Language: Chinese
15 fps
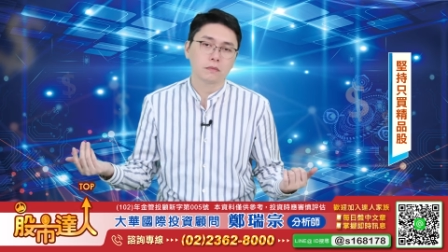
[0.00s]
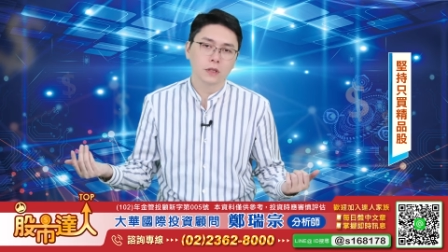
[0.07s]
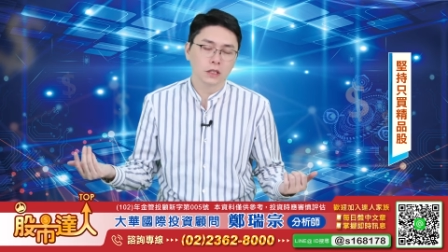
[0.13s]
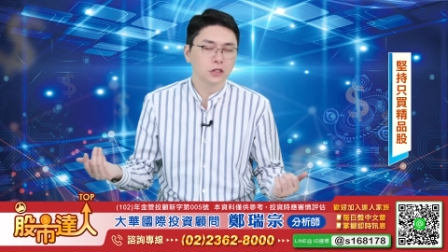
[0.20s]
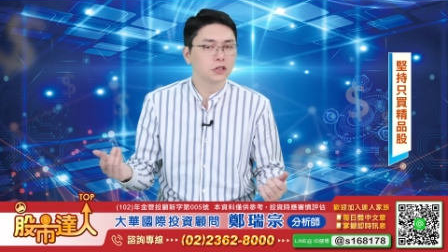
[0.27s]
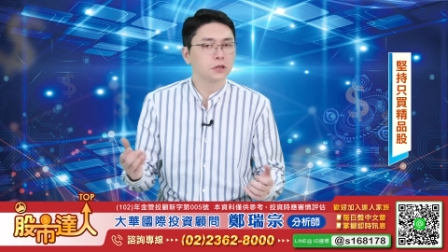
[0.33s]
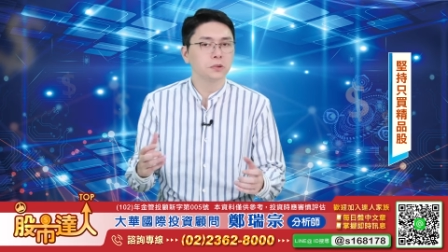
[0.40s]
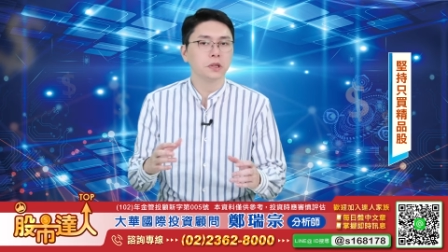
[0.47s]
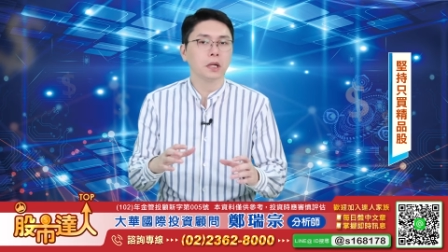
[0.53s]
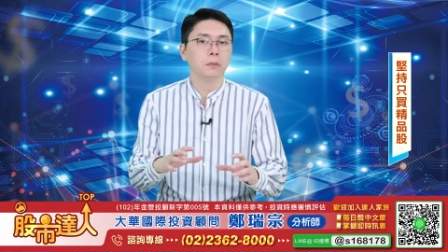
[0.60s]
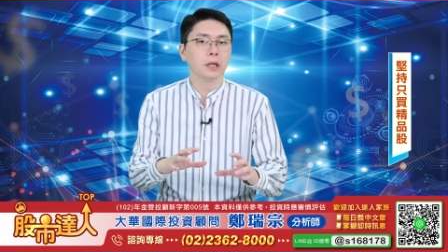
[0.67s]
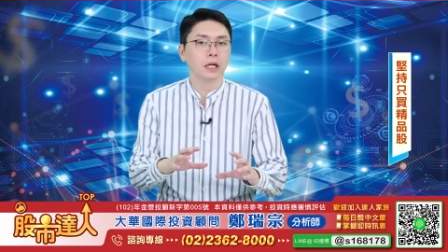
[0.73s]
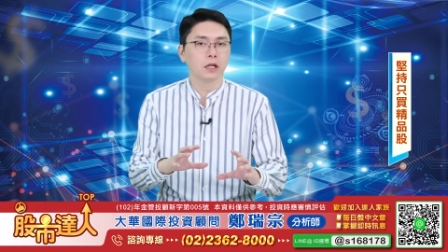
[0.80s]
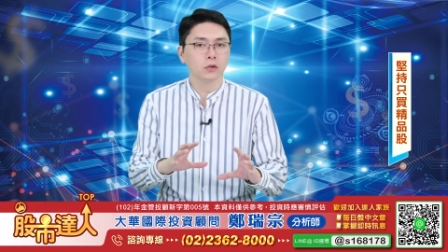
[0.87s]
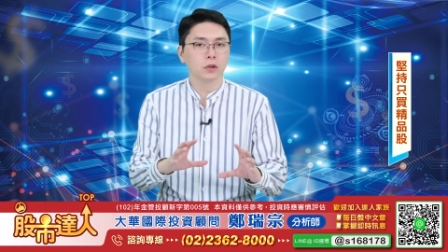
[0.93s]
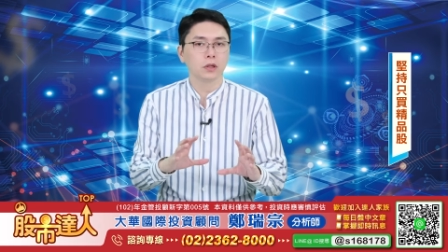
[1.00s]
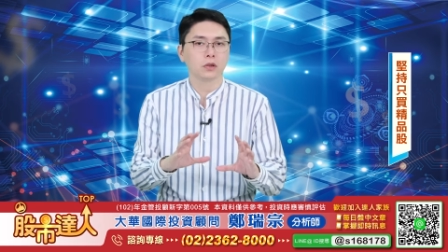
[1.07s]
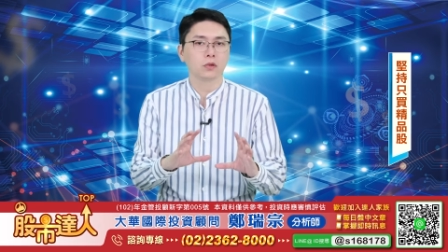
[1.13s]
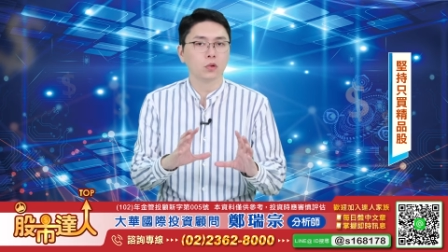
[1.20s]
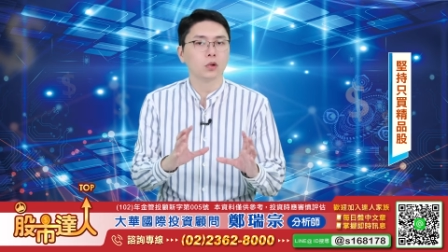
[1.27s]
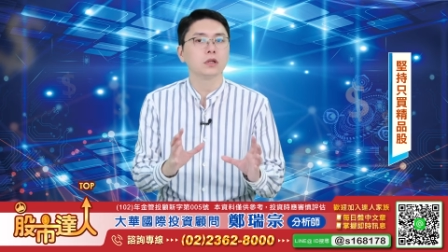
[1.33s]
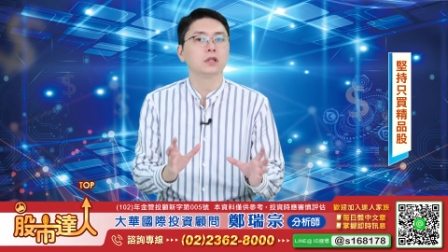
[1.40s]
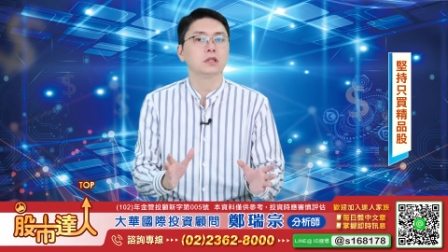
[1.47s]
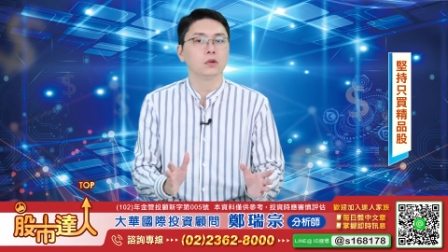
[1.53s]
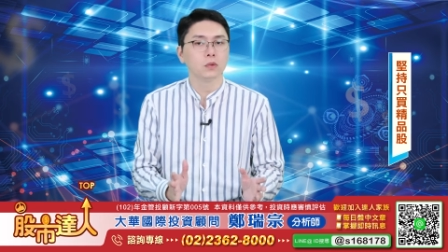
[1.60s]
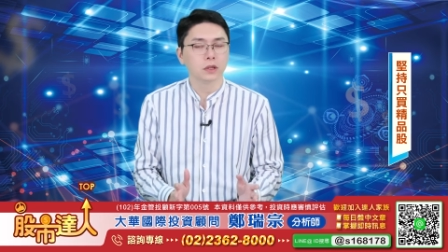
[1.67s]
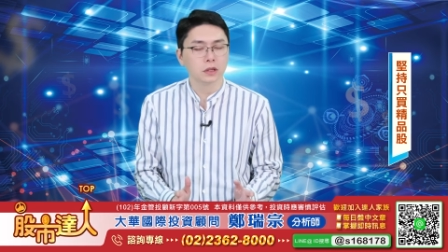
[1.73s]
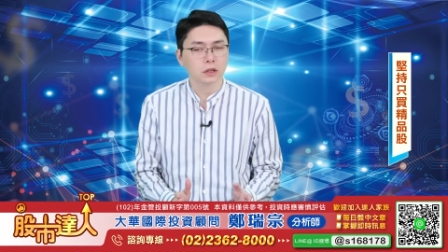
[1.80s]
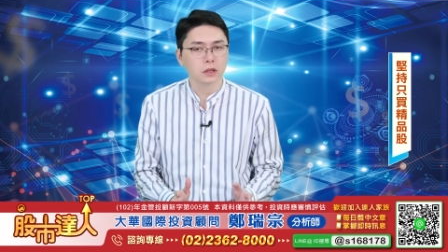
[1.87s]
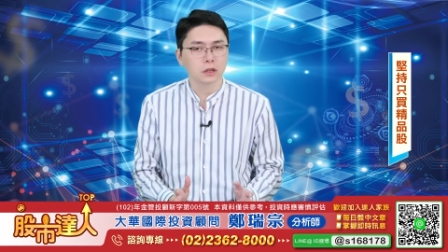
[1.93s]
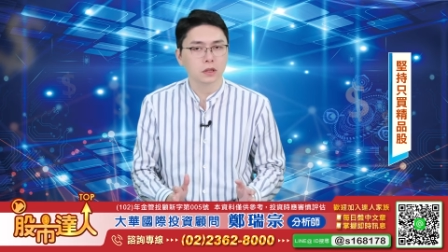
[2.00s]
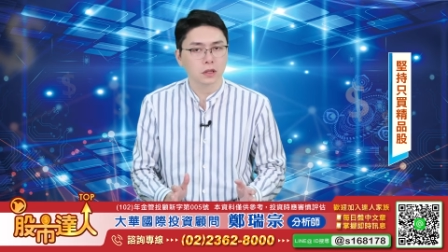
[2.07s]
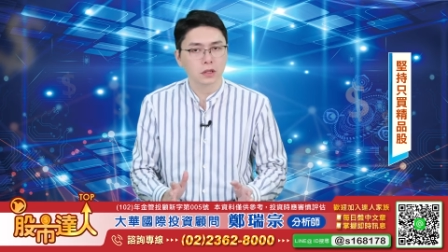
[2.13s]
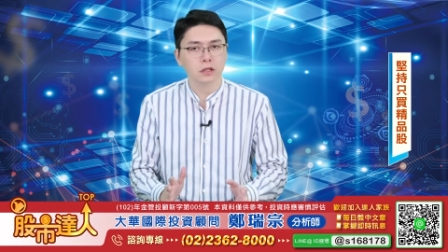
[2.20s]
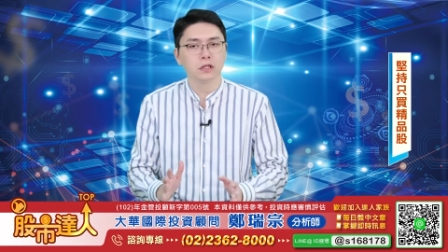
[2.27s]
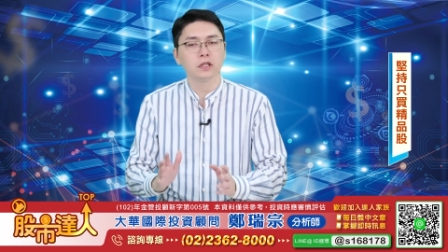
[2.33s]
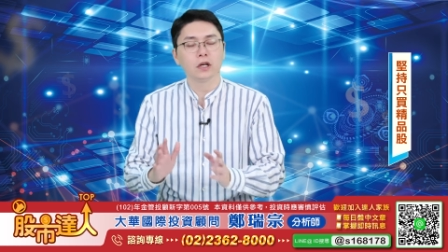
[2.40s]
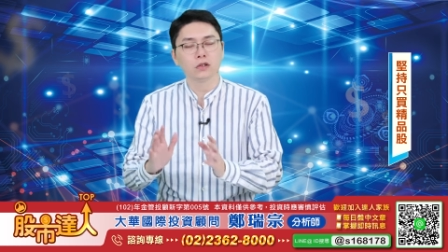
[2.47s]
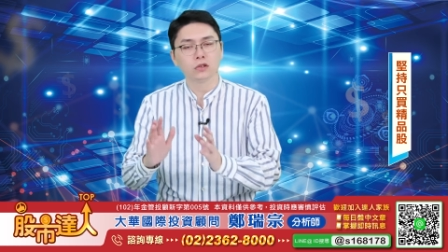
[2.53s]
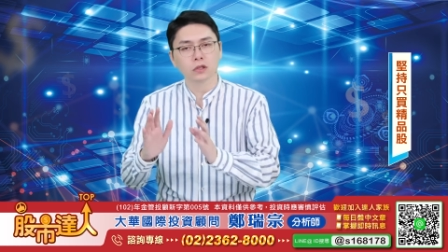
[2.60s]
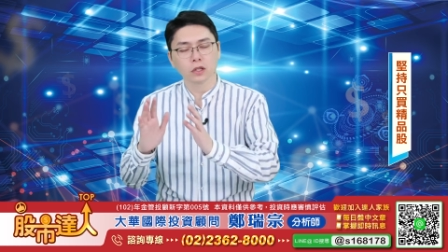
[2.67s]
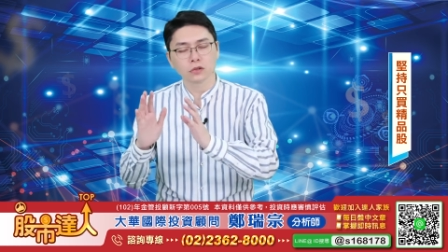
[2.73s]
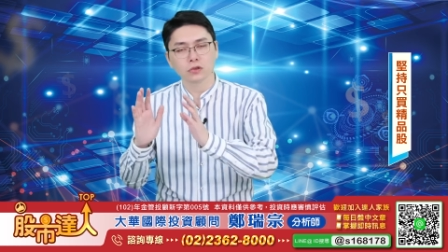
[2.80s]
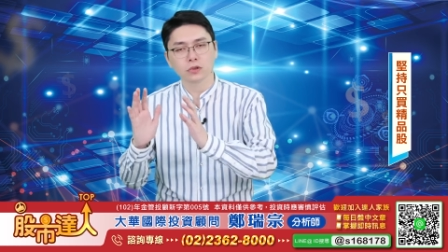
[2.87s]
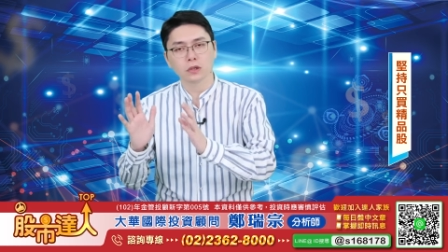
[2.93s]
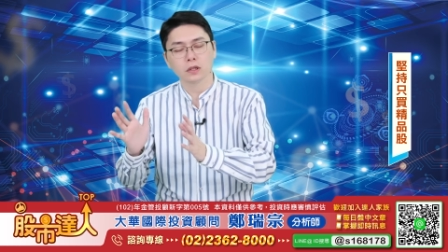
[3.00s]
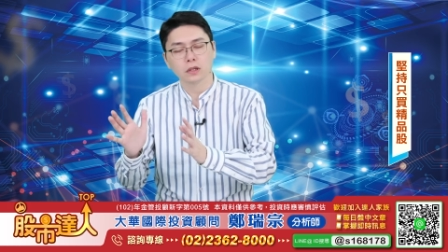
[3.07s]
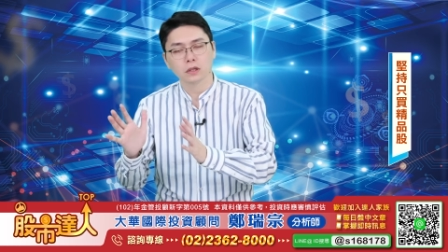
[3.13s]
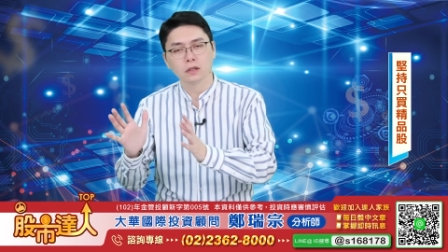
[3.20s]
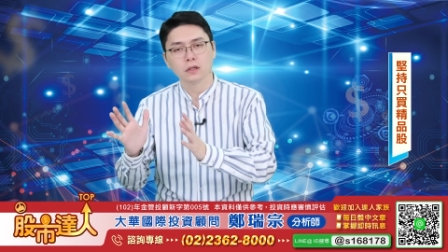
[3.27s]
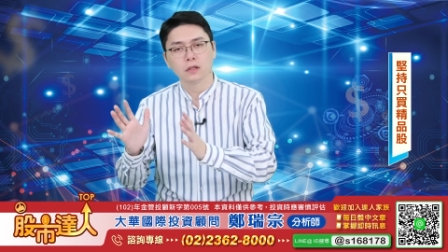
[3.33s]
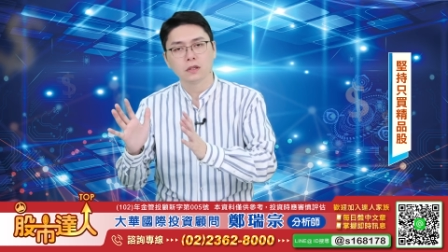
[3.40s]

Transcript: 但是 G B 二百 因为过热的问题，一定要用到水冷。